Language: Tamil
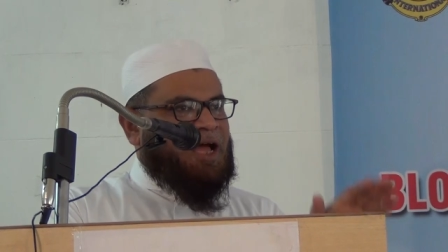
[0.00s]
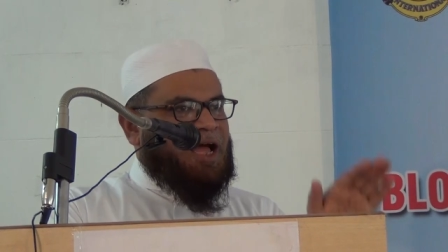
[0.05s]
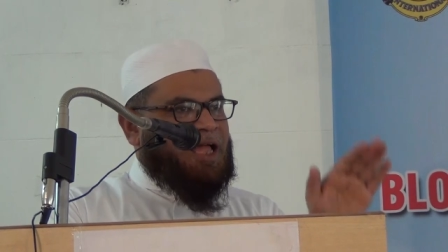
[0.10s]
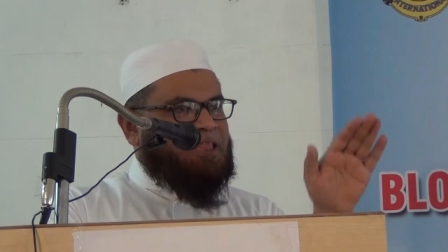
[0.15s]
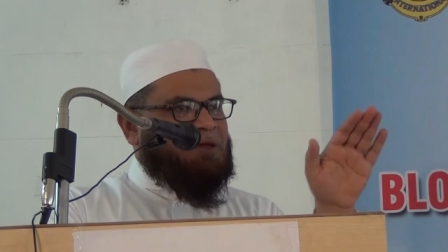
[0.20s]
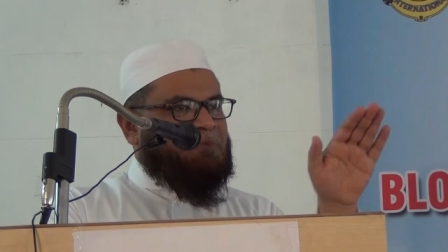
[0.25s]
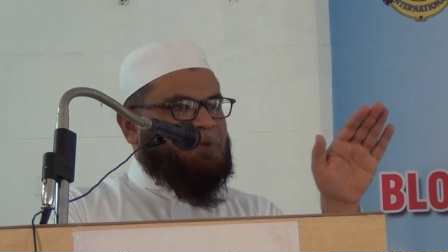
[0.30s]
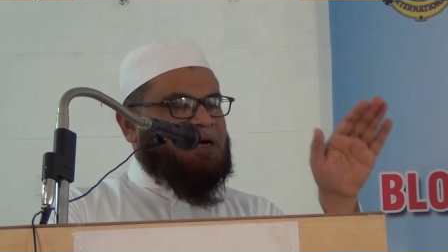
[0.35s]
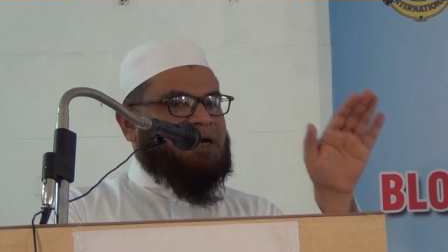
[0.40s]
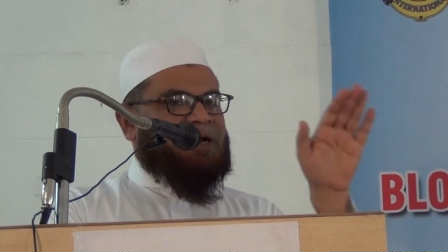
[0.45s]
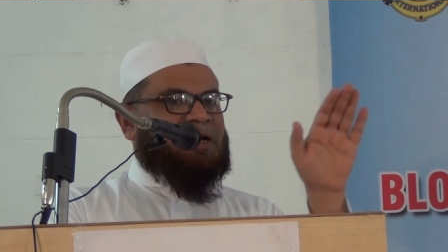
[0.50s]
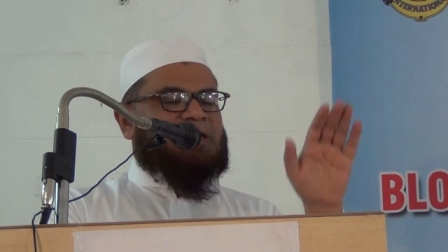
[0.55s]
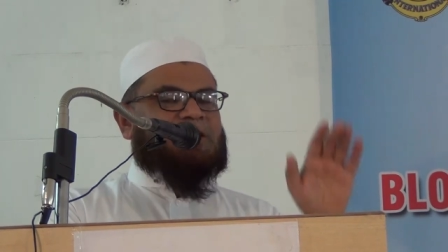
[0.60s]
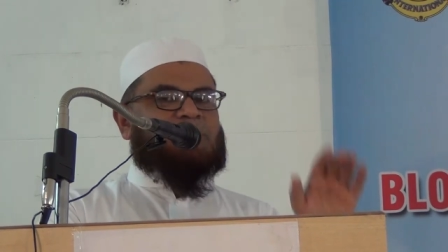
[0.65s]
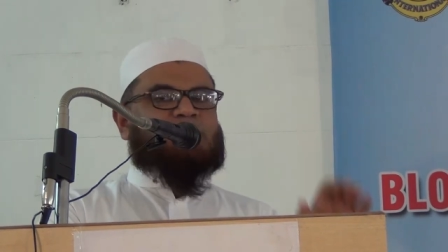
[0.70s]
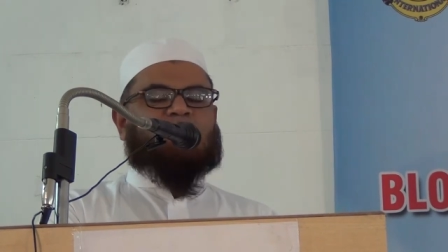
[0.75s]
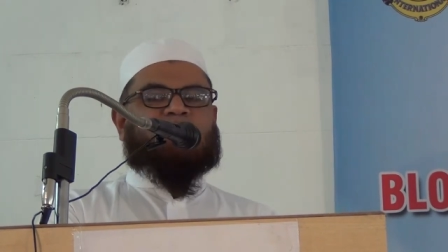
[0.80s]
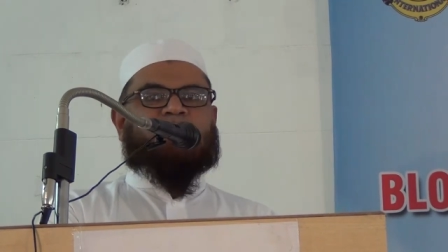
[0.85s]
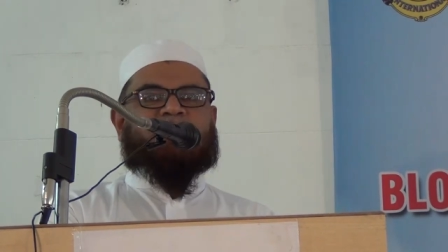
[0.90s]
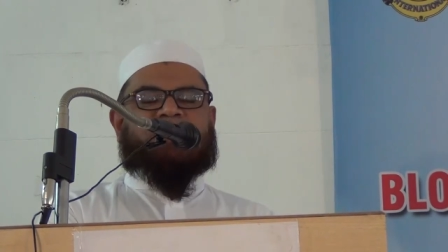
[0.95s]
அந்த மக்கள்
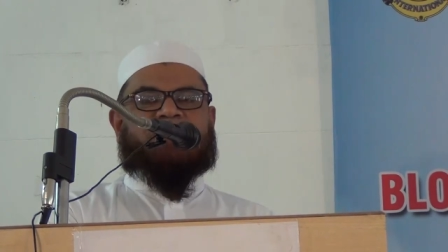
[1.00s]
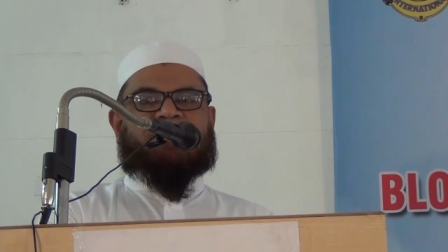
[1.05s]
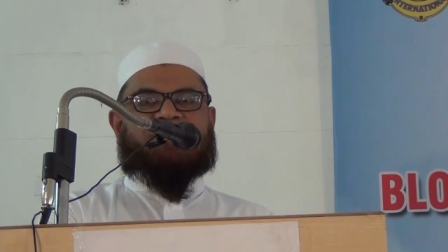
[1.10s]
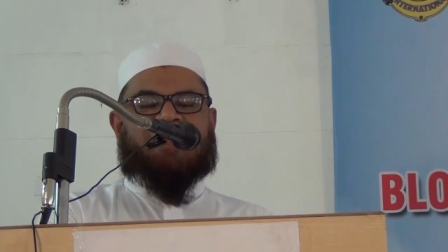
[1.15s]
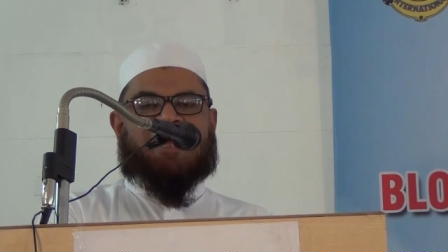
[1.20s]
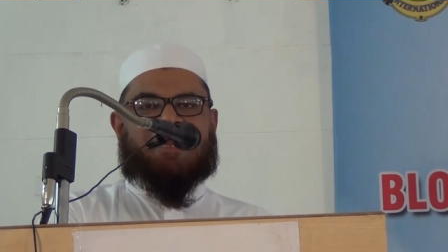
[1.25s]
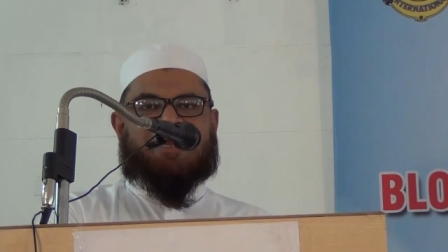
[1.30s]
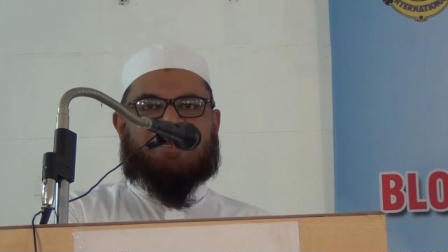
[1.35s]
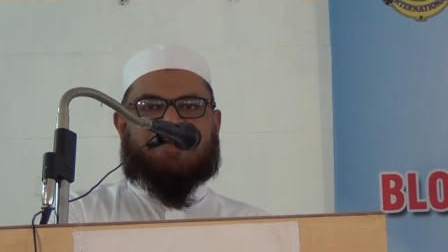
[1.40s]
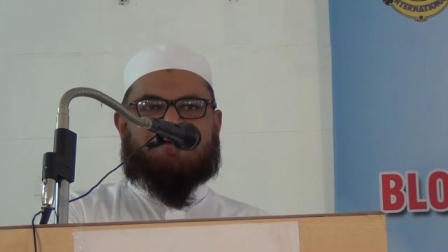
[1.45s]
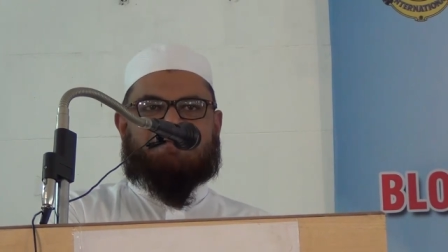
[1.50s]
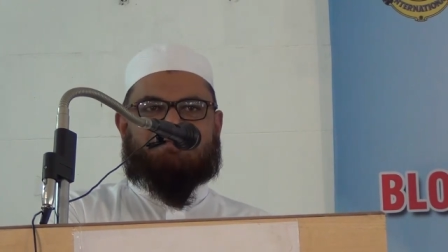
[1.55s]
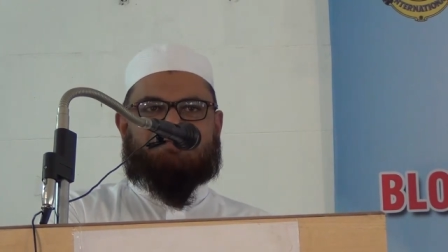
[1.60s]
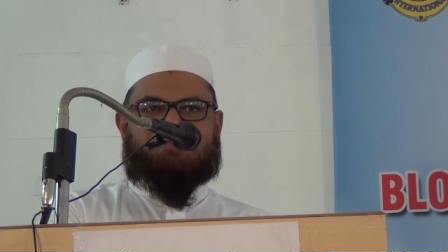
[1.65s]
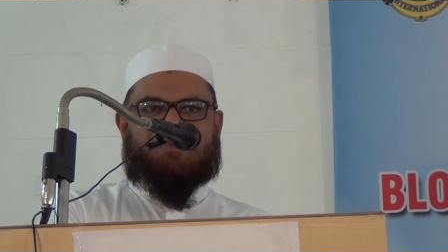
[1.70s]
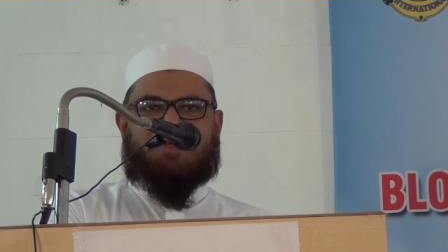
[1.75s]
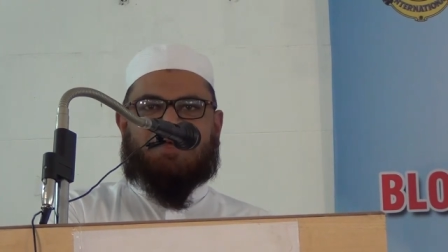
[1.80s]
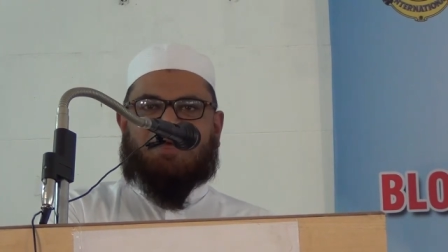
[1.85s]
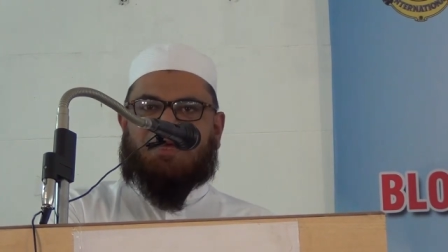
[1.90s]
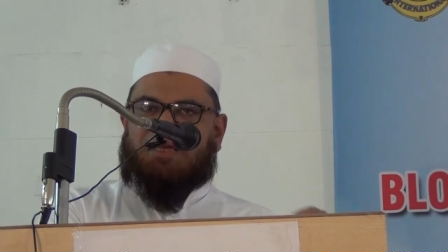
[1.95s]
இருந்து கொண்டிருந்தார்கள்
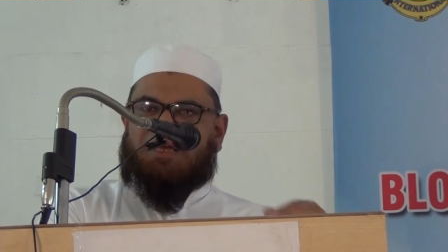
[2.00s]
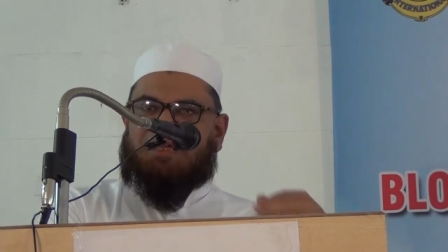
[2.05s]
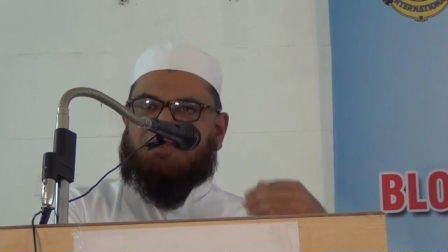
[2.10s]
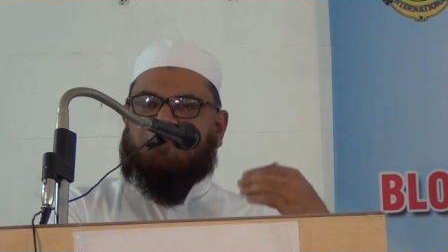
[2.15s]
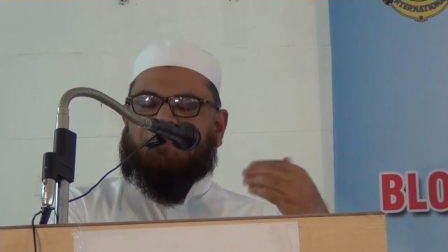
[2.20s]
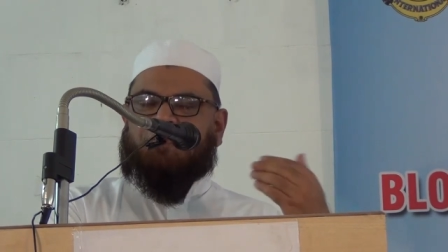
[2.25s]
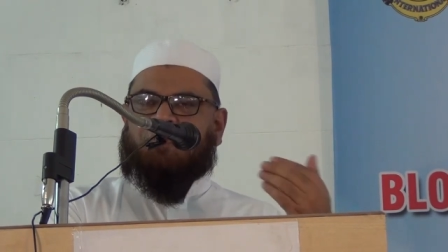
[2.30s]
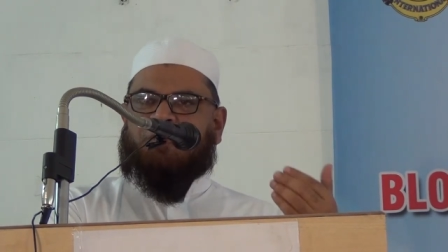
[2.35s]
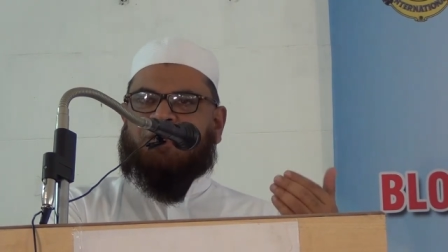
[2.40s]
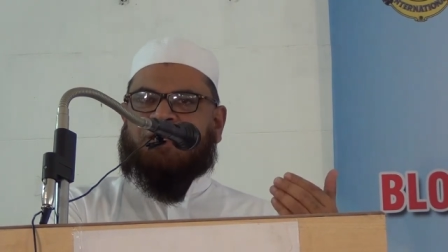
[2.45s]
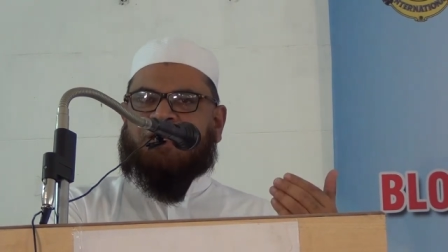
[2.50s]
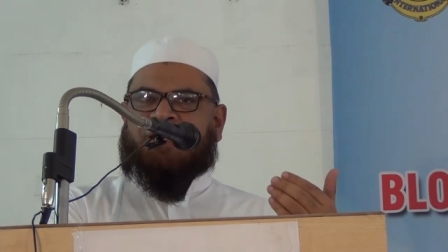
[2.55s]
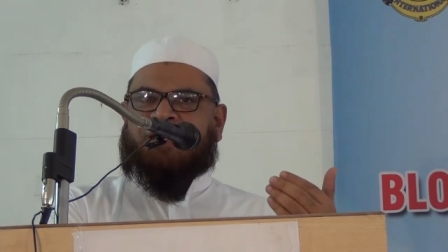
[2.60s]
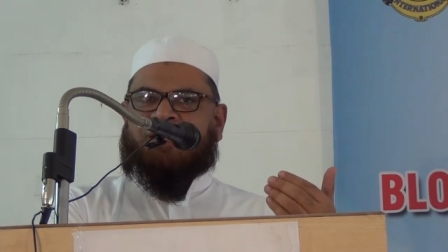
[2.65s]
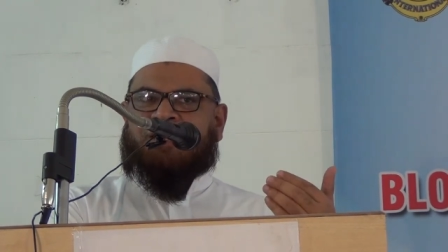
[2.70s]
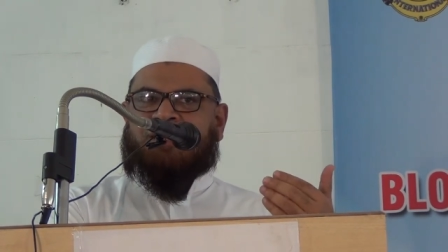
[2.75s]
இதுபோக